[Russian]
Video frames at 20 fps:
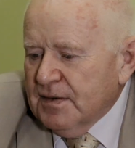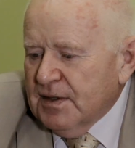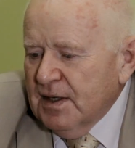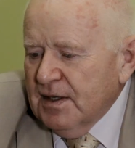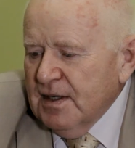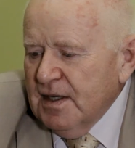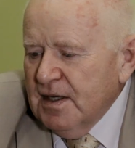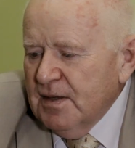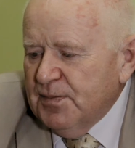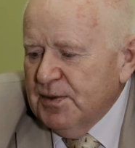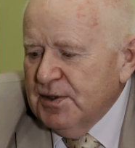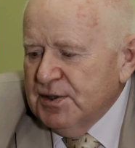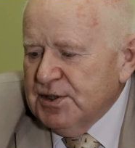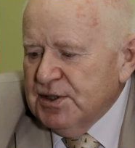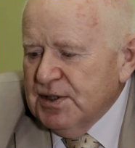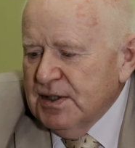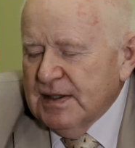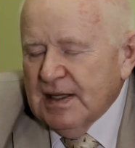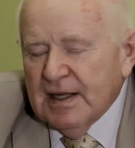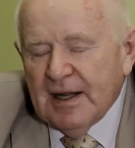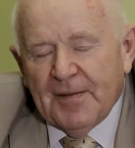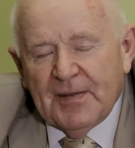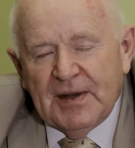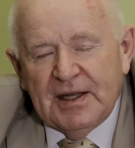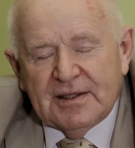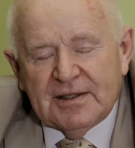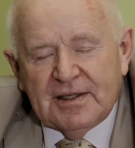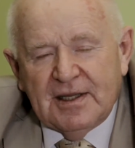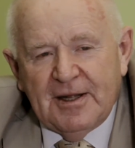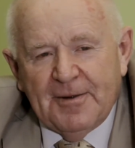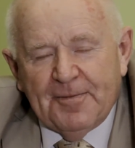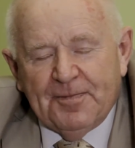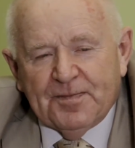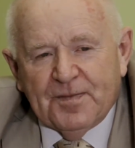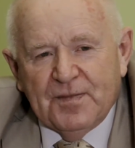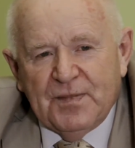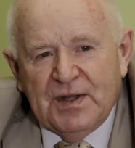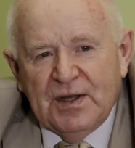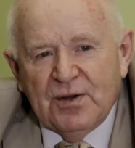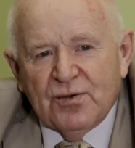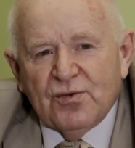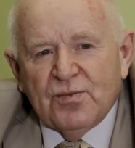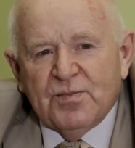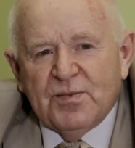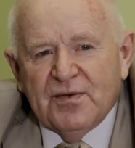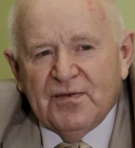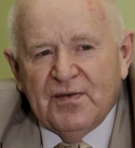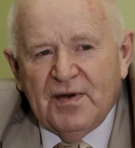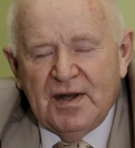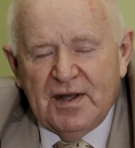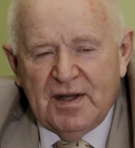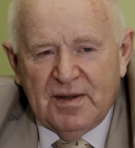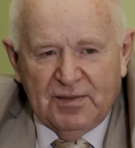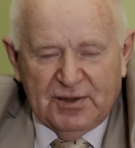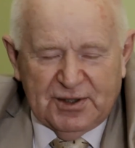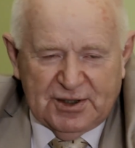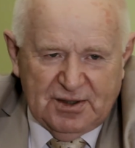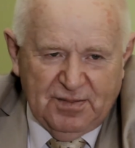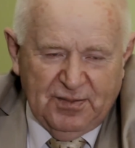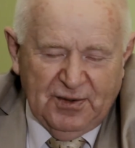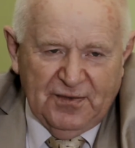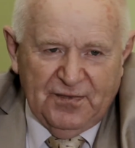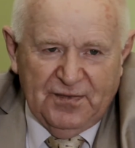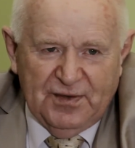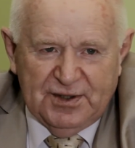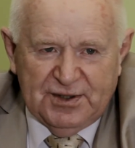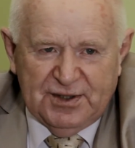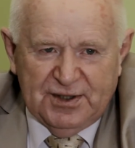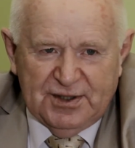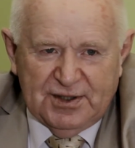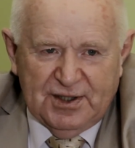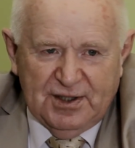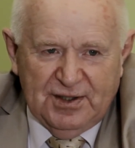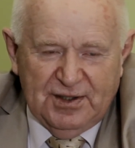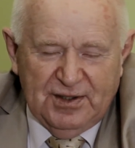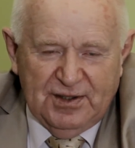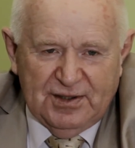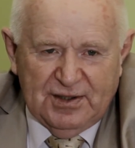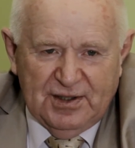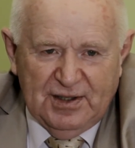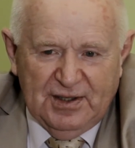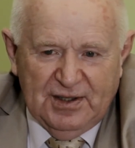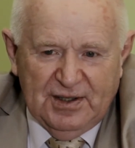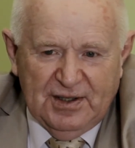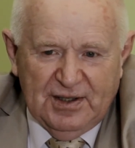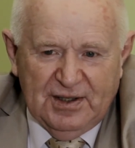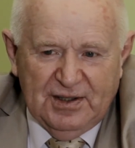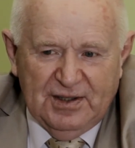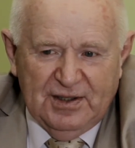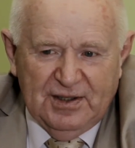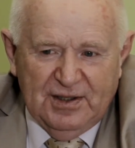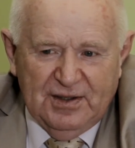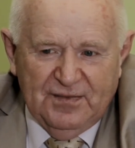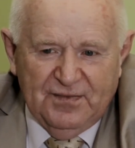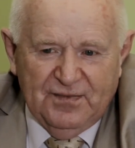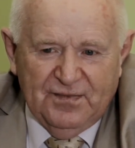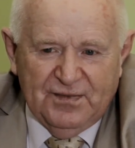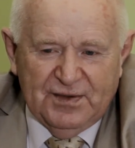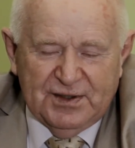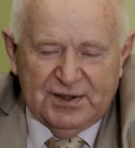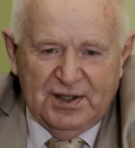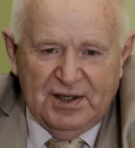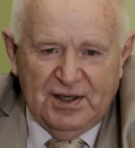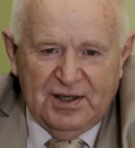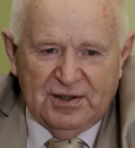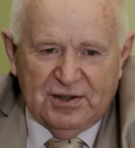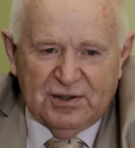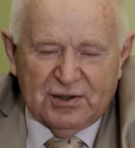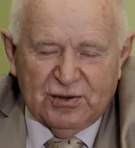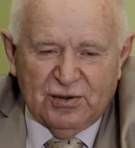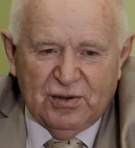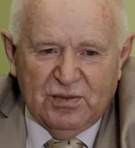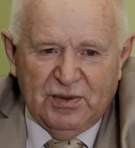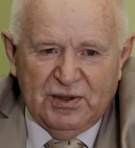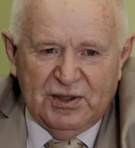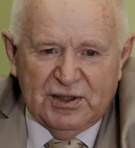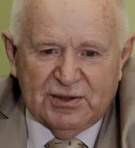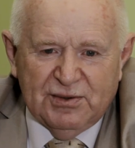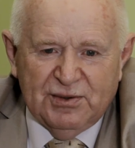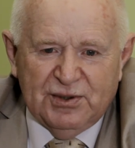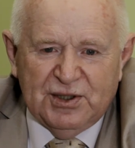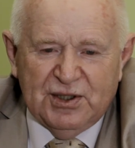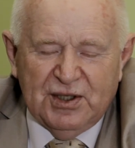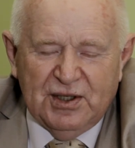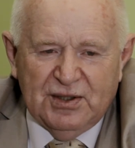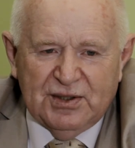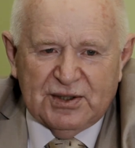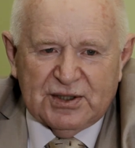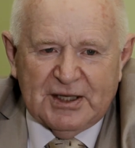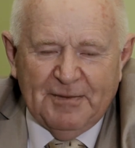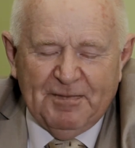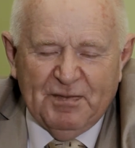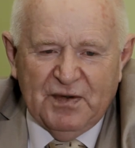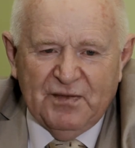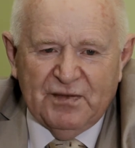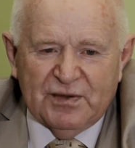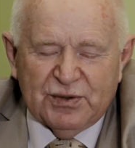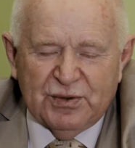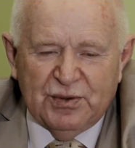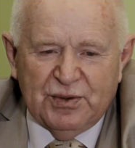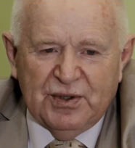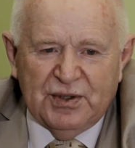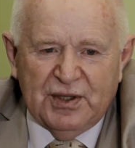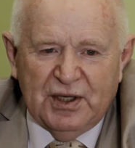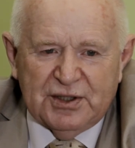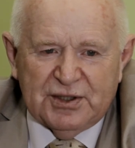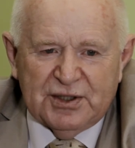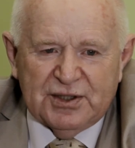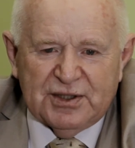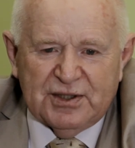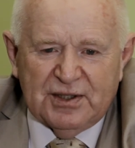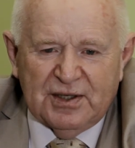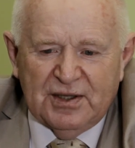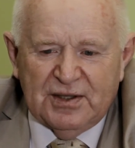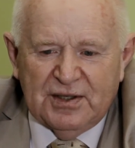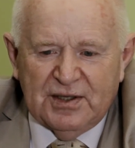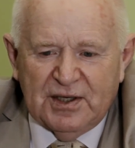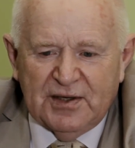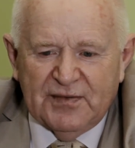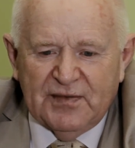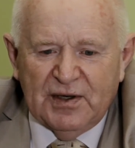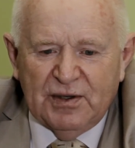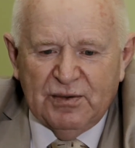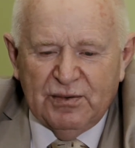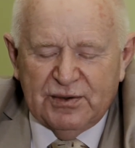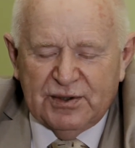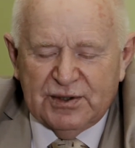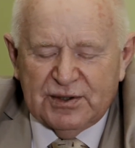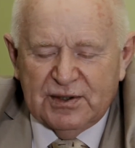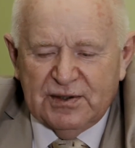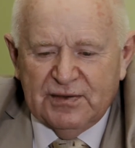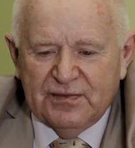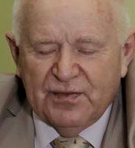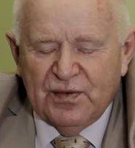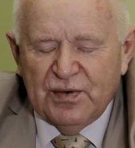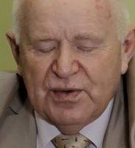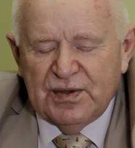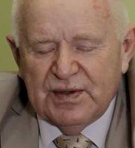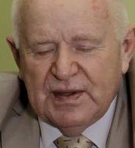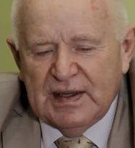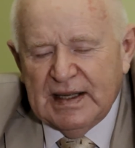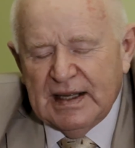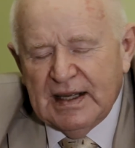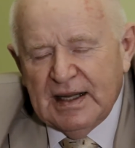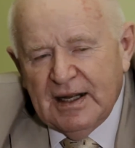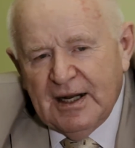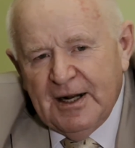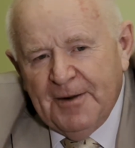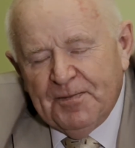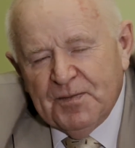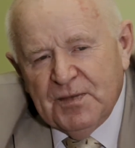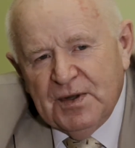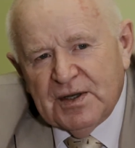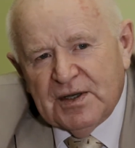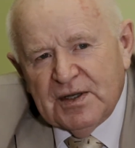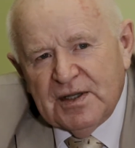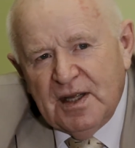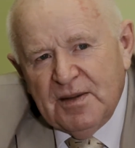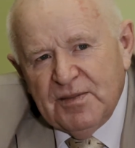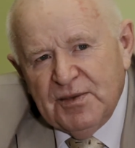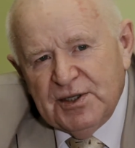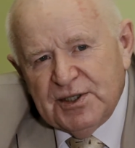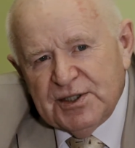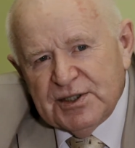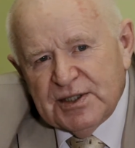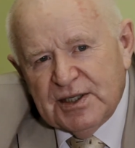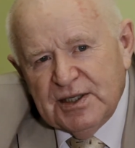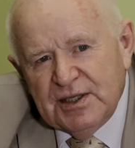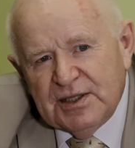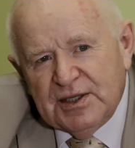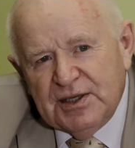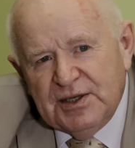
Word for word: Вторая причина – это неубиваемость профессии строителя. А вы знаете, что бы ни случалось и в истории нашей страны, революции, войны, экономические